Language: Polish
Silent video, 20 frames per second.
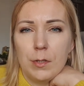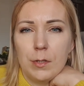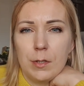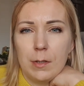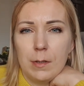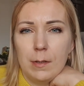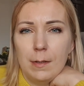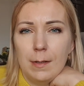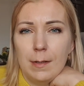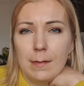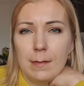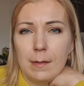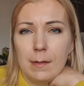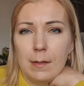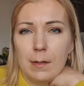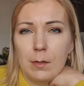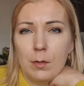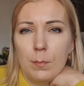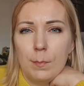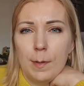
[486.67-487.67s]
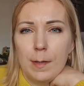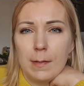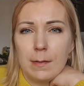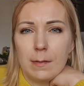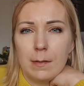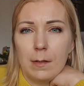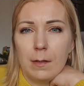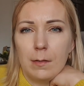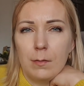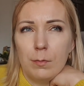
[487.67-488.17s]
że dychę za taką
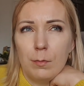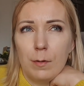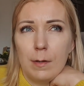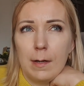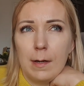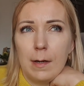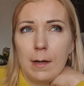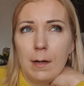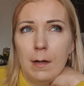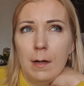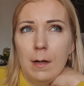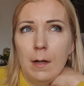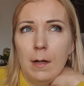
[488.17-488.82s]
maskę, która